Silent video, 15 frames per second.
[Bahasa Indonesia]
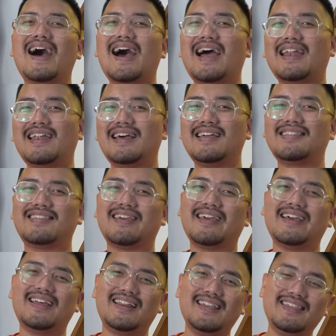ada
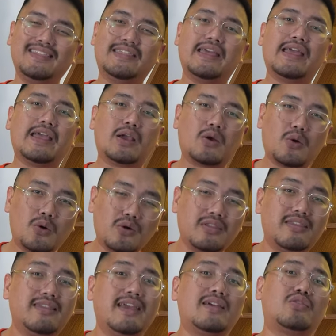Cherry
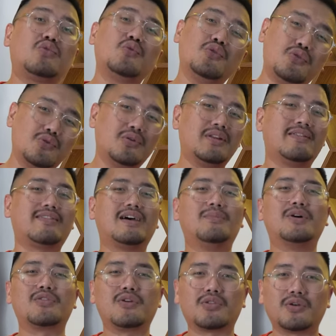Jeko J7 nih
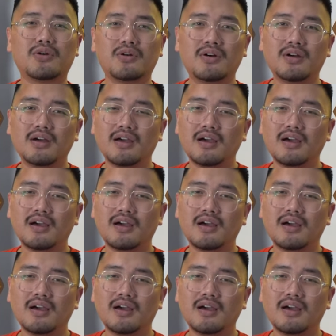sahabat Toto.